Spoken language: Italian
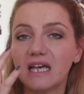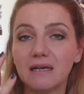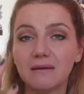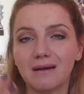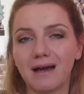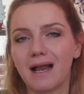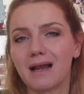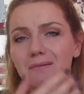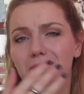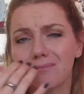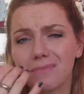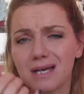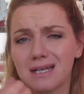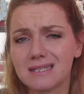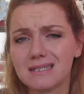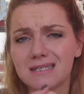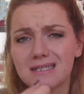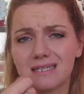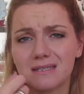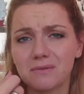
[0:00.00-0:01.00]
al
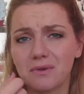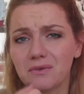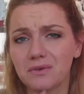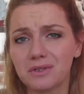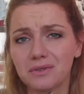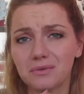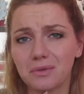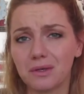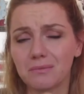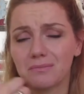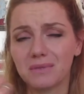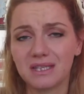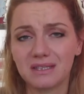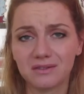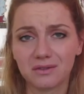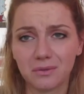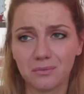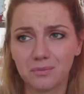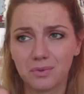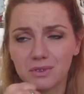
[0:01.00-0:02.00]
massimo
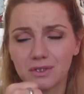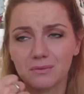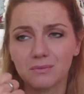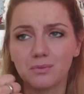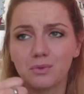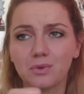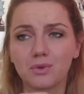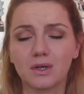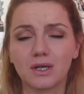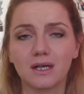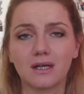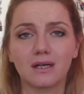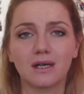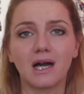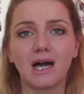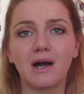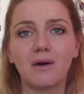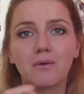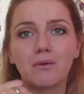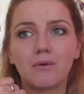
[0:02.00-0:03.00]
eventualmente un po' di burro
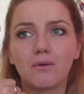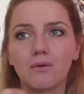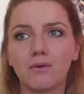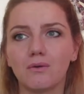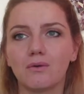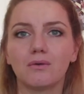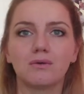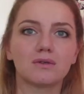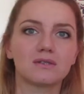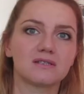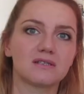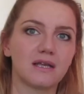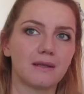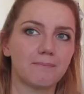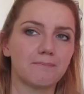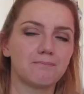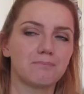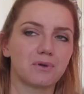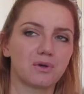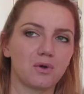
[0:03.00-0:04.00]
cacao o
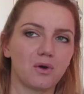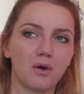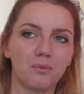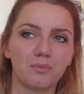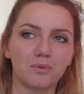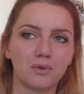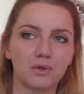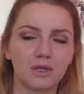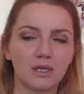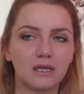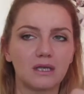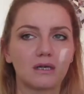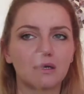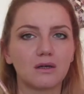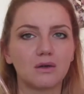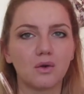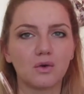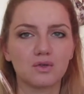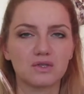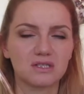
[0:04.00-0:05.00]
se proprio il
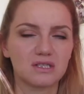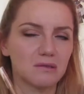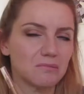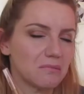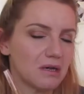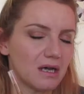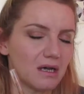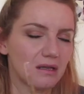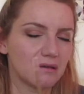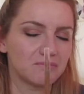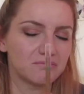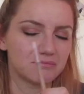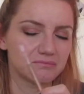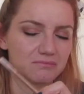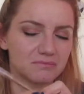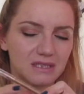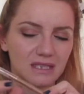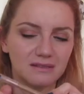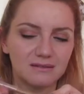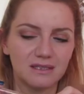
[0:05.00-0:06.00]
gloss ma
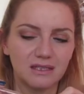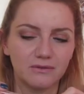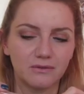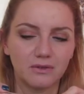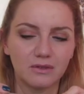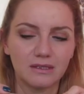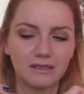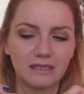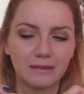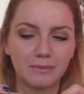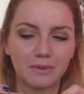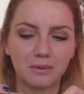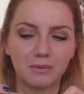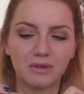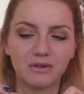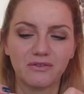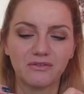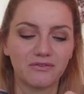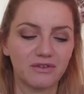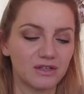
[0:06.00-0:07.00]
tante volte per
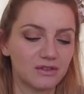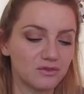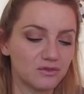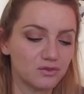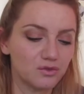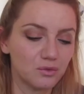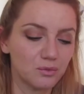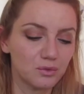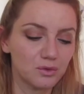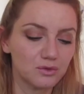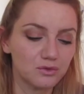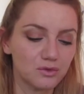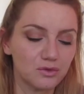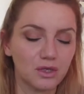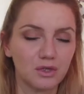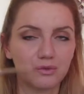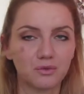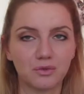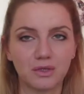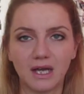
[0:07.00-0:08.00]
un effetto molto
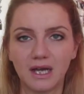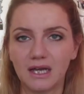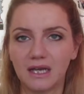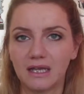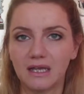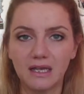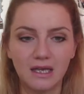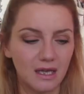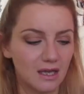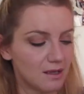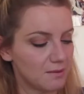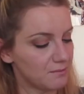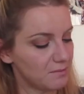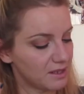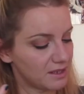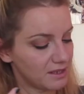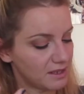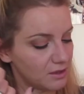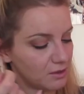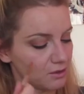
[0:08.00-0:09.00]
naturale
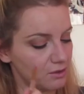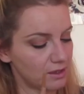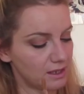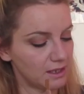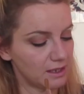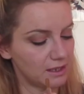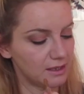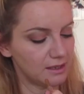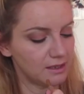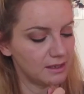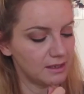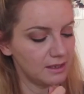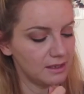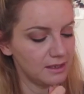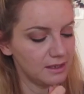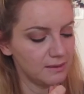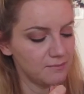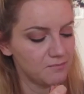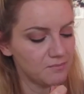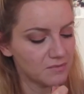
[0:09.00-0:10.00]
perché non è
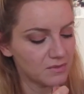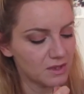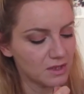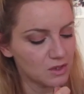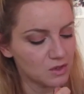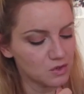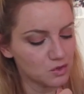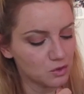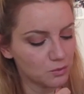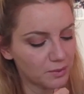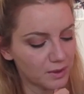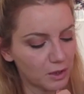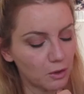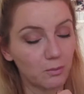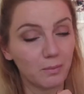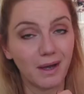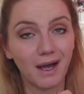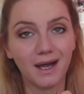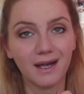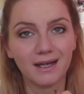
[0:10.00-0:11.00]
né super
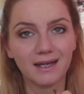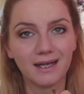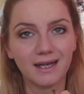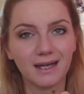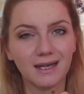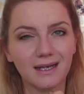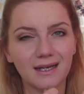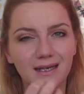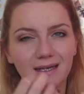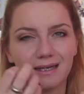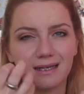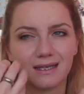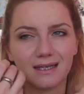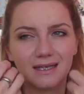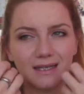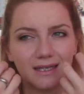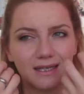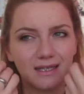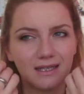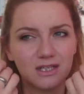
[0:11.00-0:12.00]
opaca
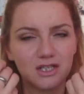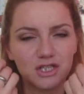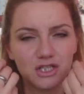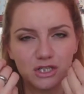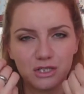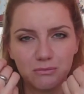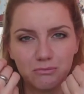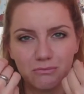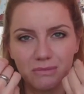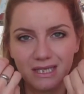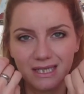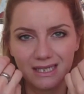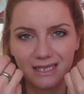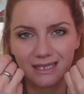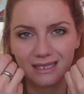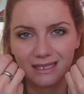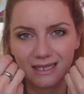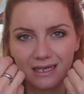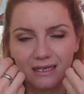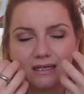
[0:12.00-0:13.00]
né
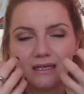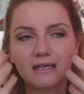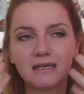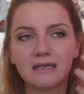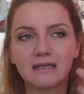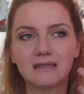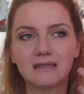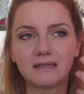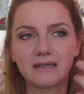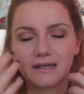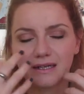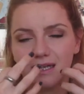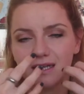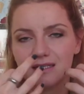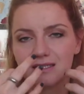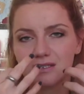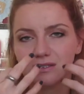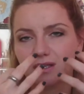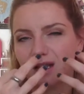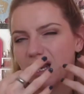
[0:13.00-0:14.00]
scimmerina
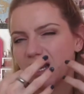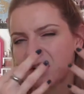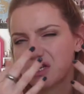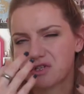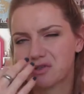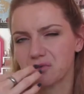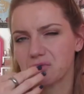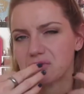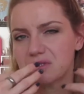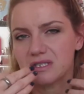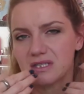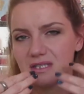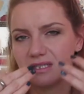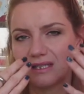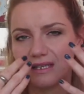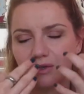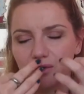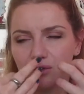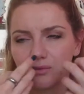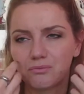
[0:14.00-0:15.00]
riesco, lascio
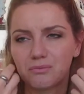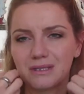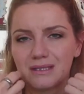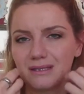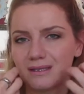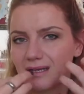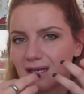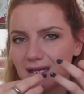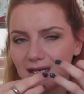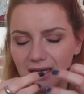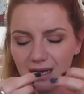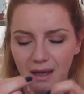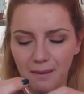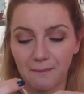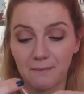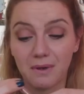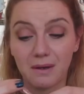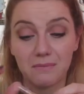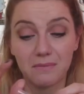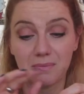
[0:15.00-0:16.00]
così e non mi tira le
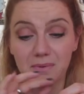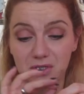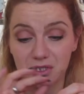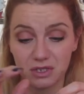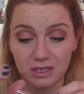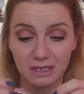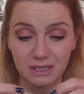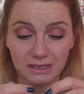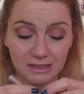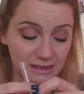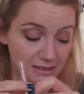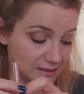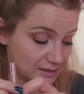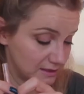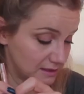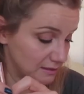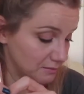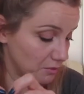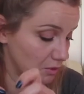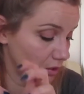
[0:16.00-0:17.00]
labbra, mi piace
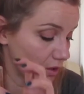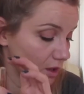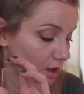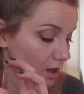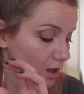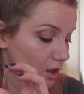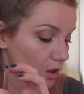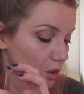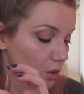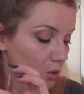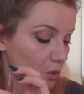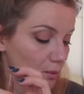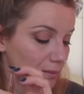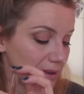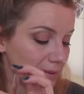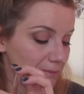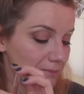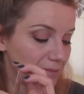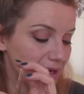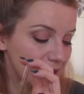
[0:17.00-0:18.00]
tantissimo.
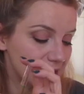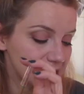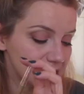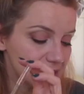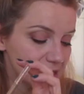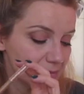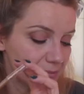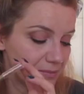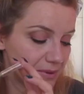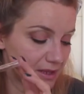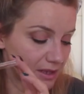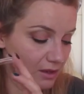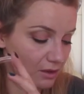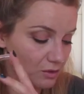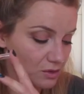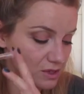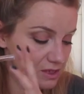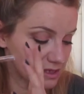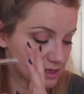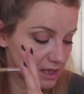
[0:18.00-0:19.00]
Come base per
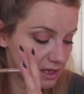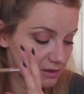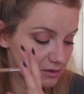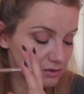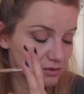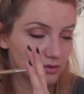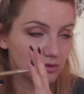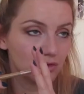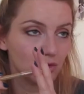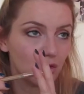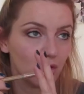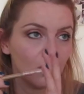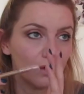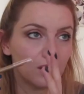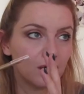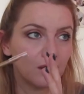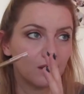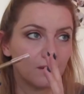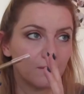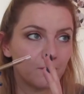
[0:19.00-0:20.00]
rossetto
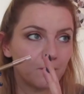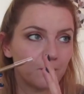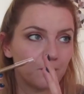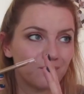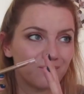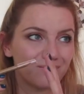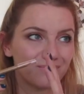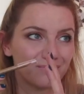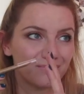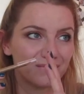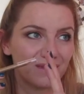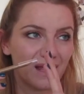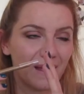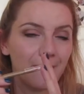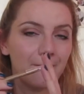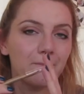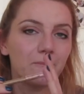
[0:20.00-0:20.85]
um, è